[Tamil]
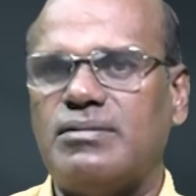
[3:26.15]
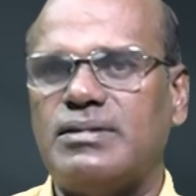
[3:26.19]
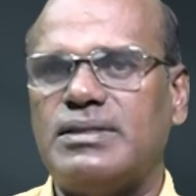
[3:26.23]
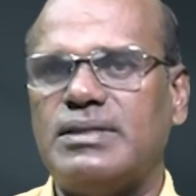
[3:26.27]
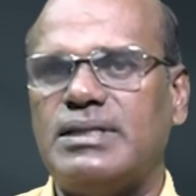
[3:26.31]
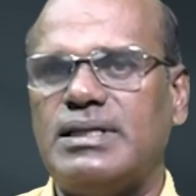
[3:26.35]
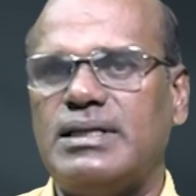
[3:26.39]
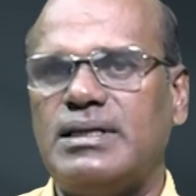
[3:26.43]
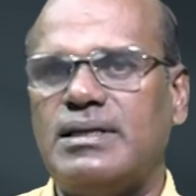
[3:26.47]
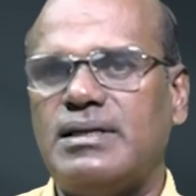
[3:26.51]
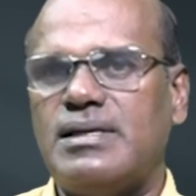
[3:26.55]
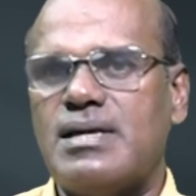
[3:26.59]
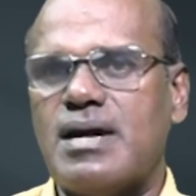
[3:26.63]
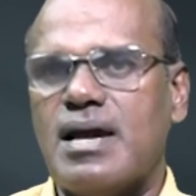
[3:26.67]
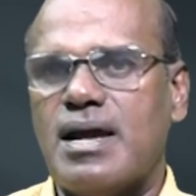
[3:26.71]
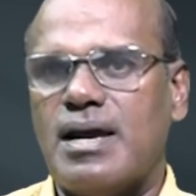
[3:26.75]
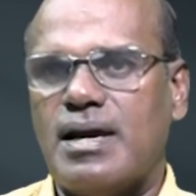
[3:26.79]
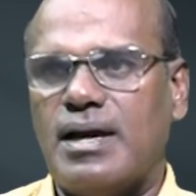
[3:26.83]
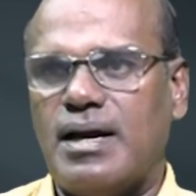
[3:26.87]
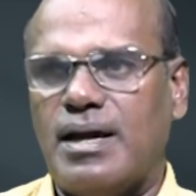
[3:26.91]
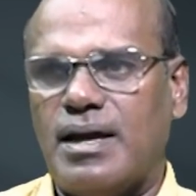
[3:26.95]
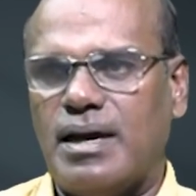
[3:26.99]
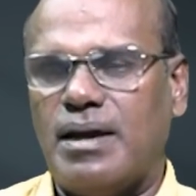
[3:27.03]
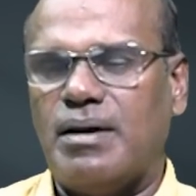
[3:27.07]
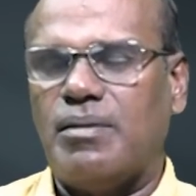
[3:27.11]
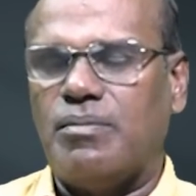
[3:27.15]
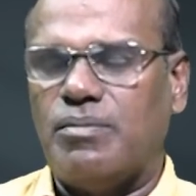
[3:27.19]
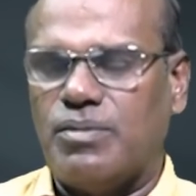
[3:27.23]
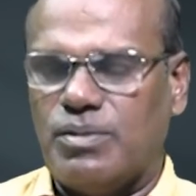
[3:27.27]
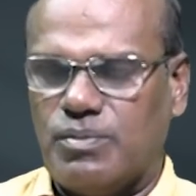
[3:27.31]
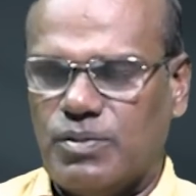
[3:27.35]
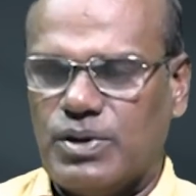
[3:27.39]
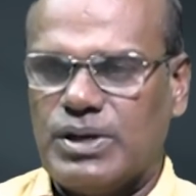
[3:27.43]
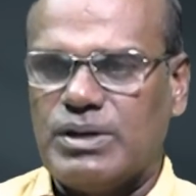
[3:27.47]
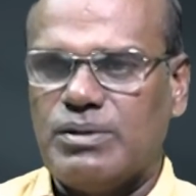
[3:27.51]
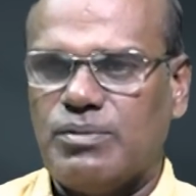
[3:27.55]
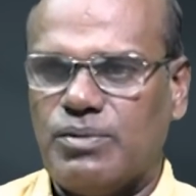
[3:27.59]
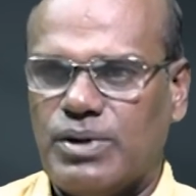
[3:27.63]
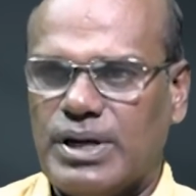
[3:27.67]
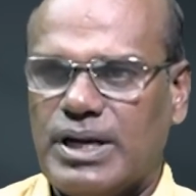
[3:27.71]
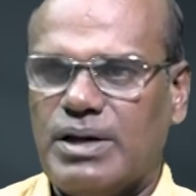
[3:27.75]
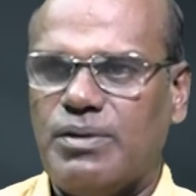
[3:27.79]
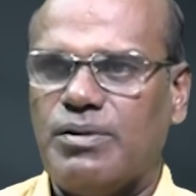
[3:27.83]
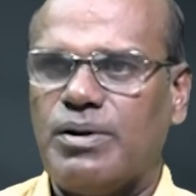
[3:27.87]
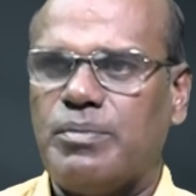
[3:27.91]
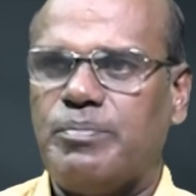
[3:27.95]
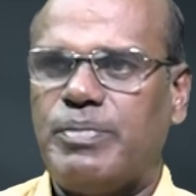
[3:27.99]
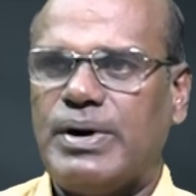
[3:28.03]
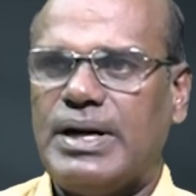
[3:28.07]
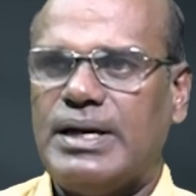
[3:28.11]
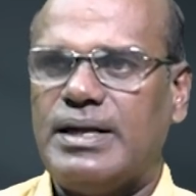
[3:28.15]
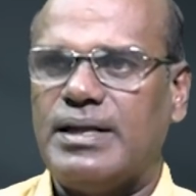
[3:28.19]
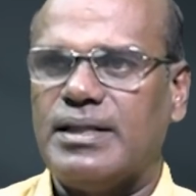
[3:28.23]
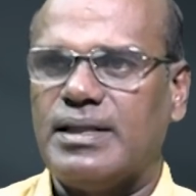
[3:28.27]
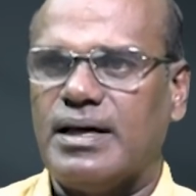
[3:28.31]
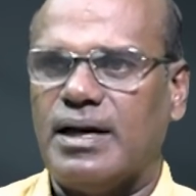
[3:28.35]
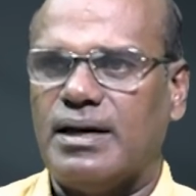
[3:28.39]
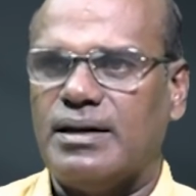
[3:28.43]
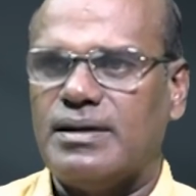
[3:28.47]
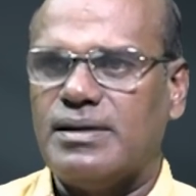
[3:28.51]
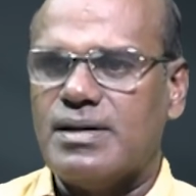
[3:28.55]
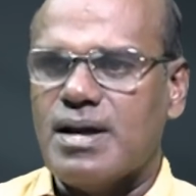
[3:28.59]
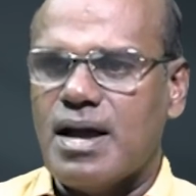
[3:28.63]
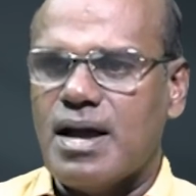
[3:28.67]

வந்து ஒரு ஒரே ஒரு பாயிண்ட்டு தான்